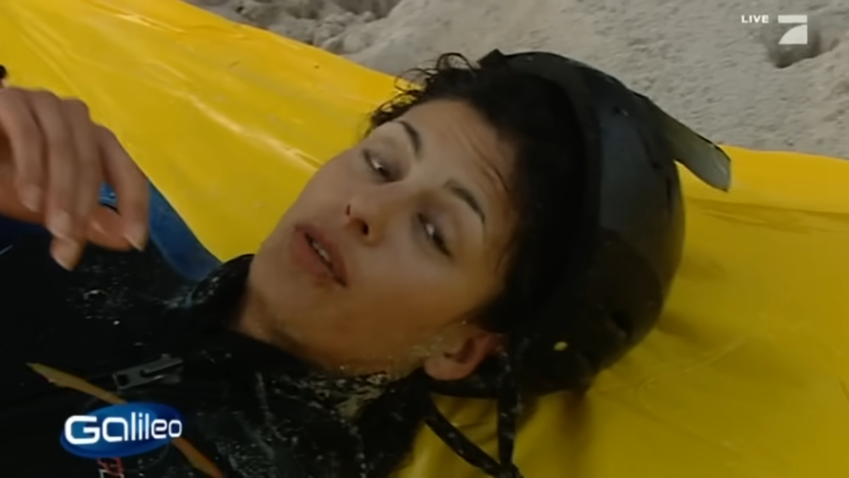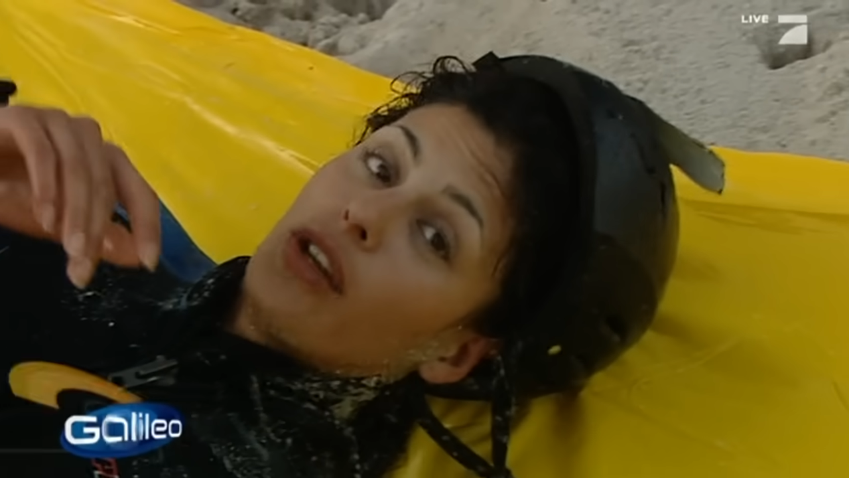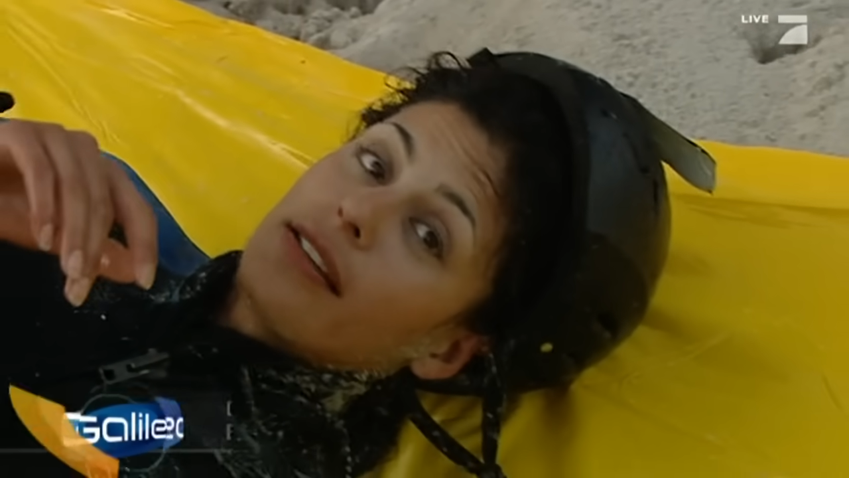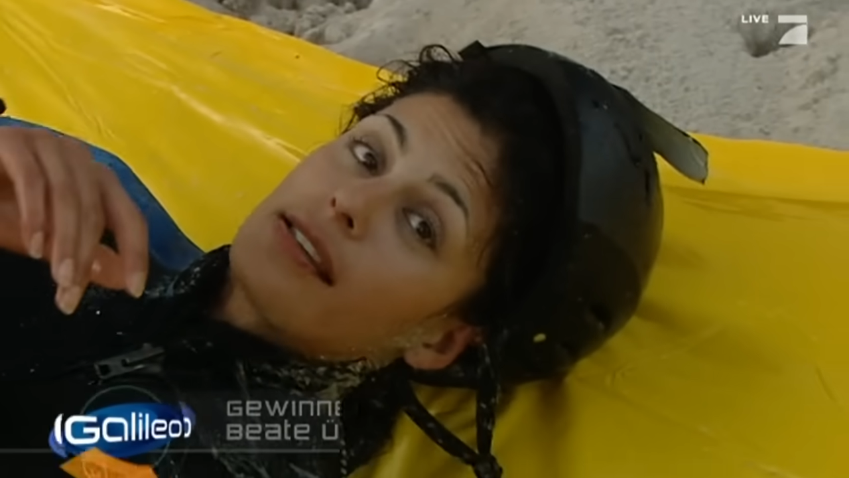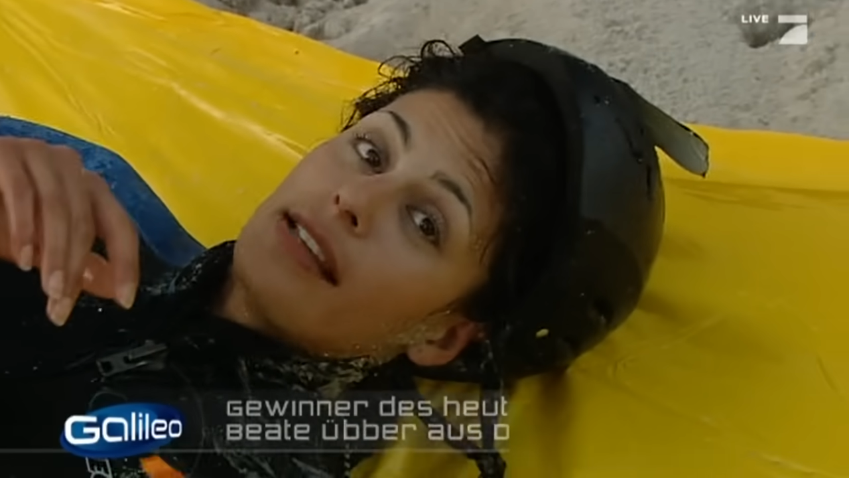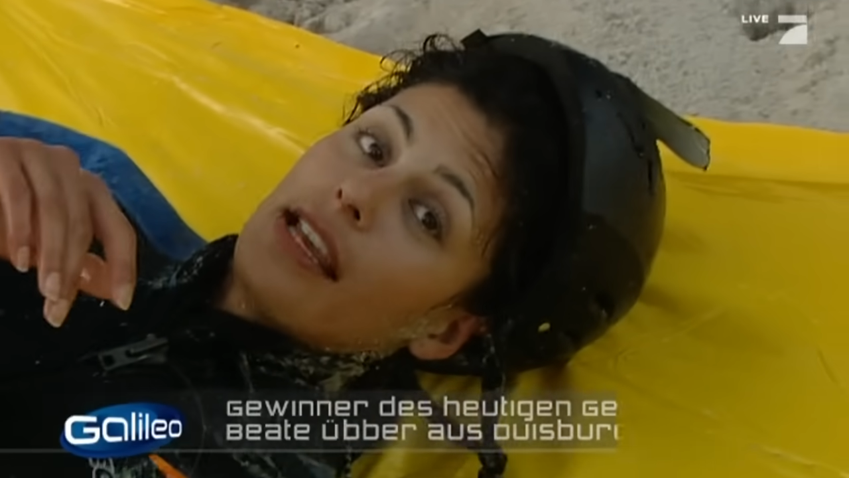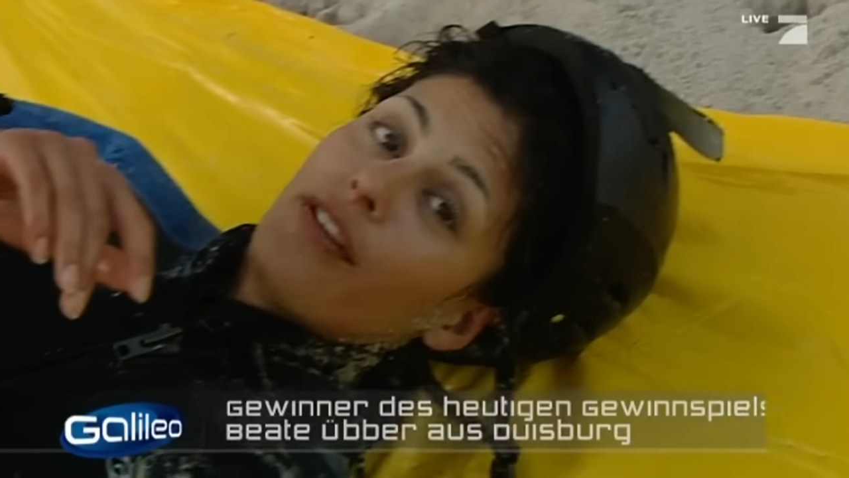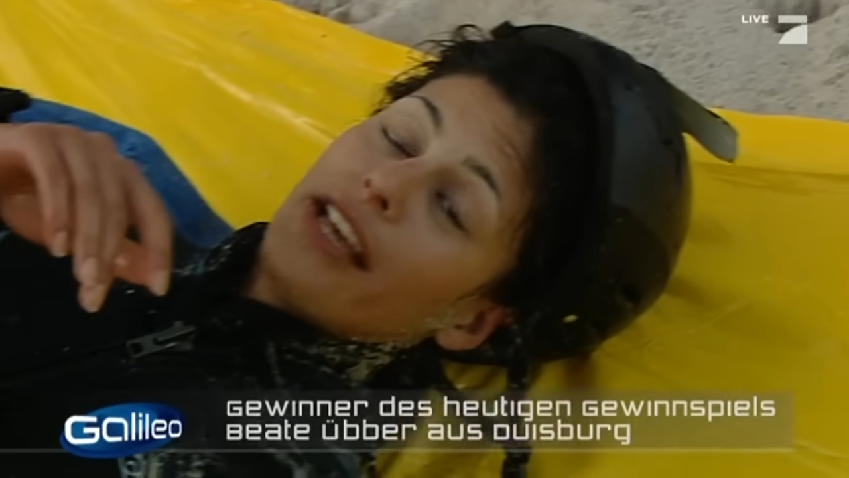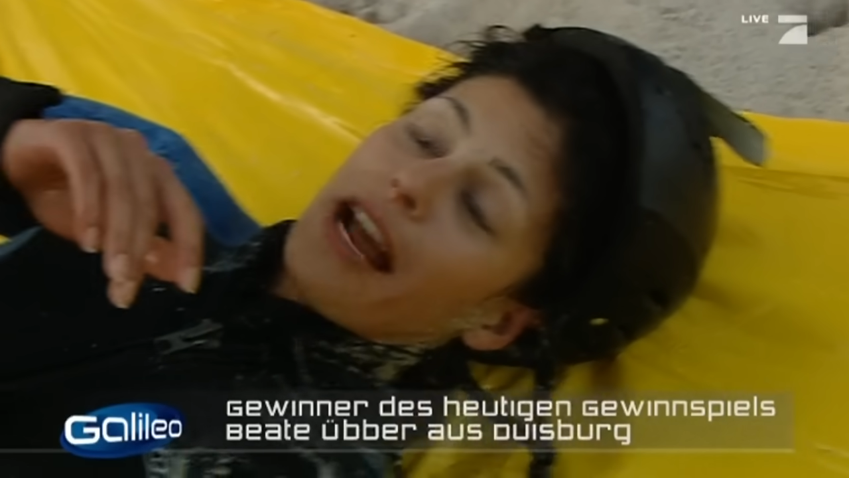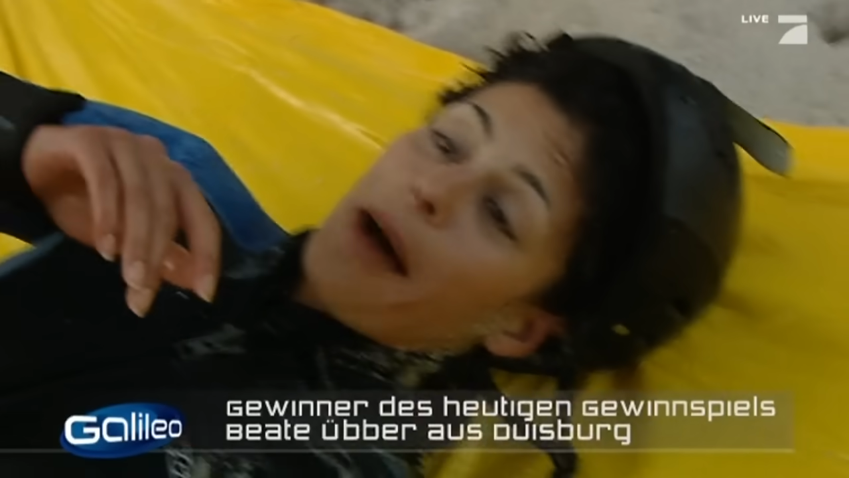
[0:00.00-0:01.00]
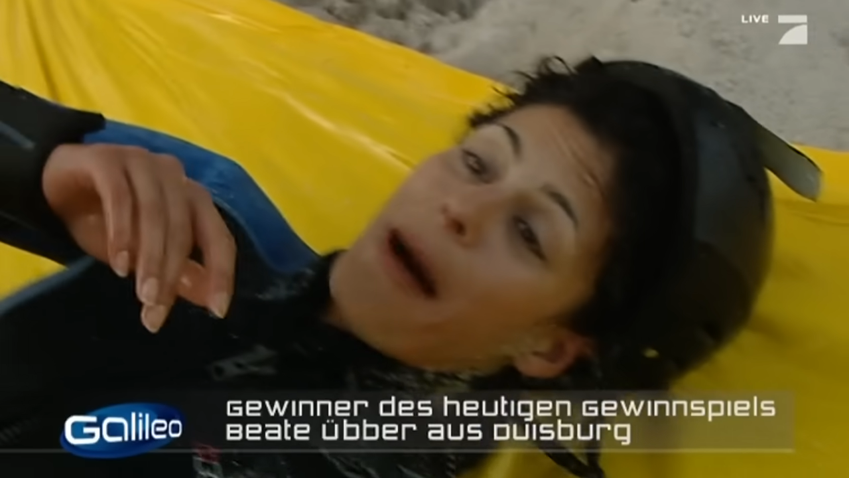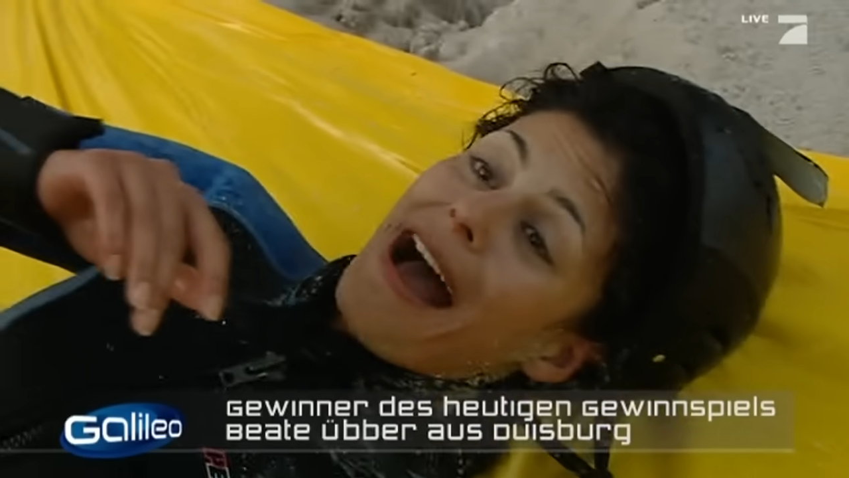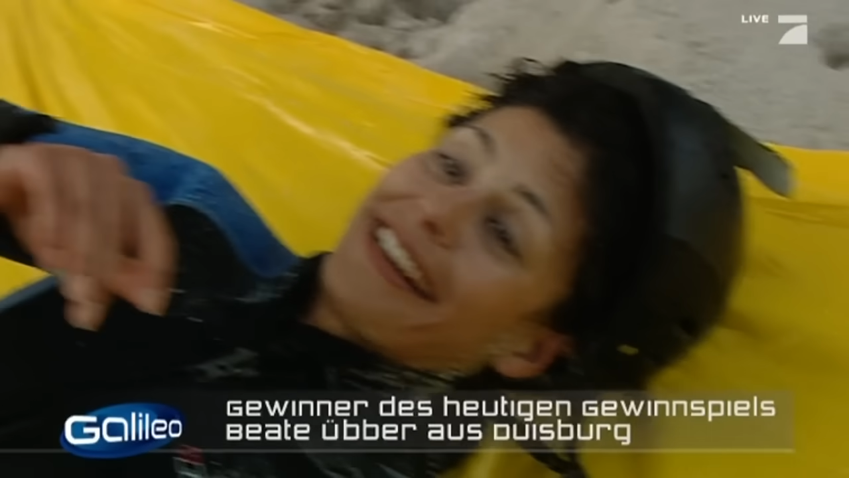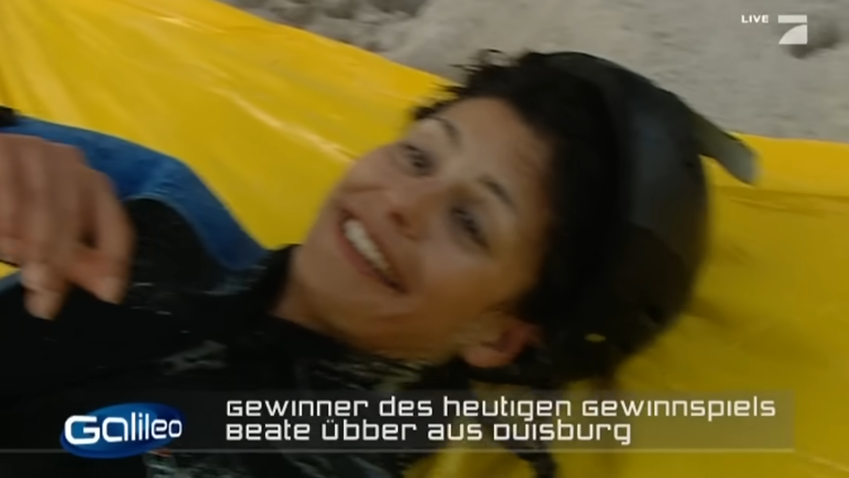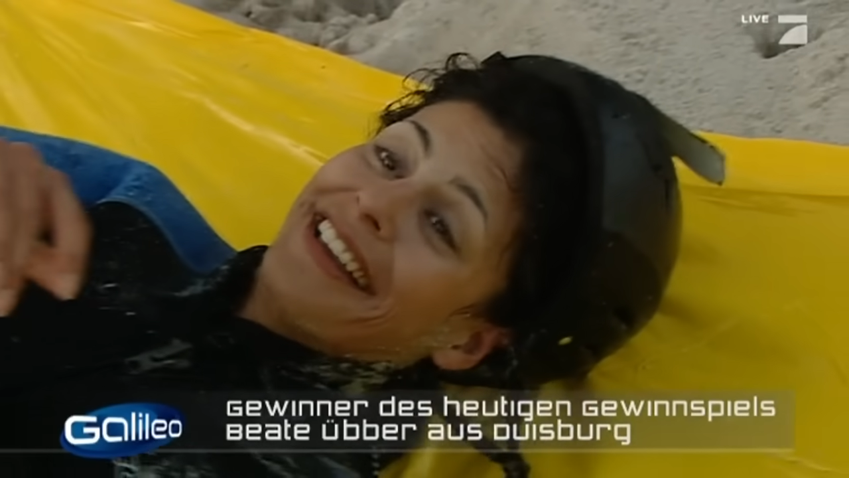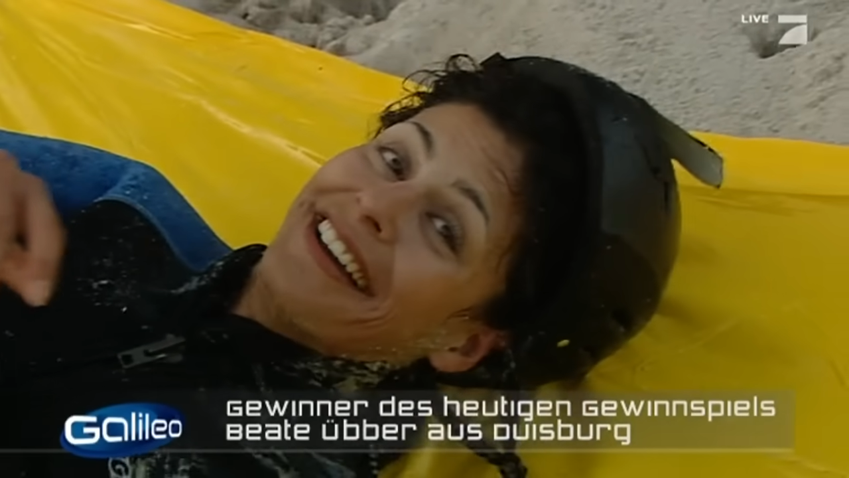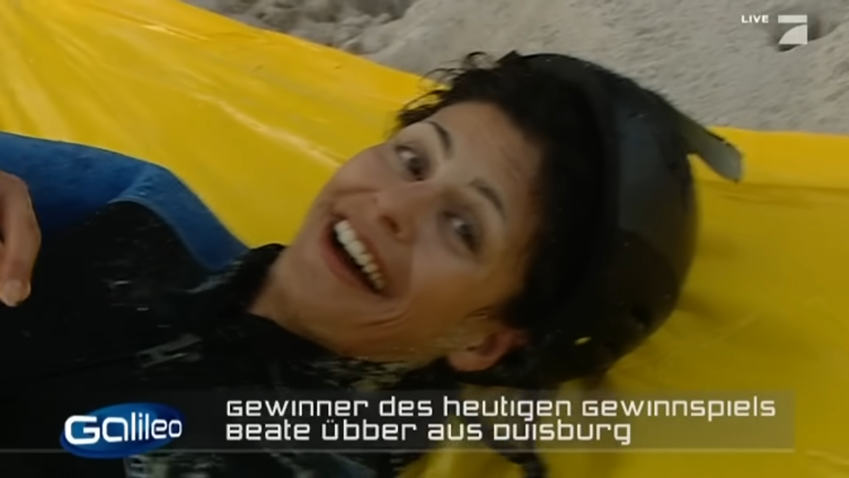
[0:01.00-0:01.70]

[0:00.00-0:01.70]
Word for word: würde das nie wieder machen.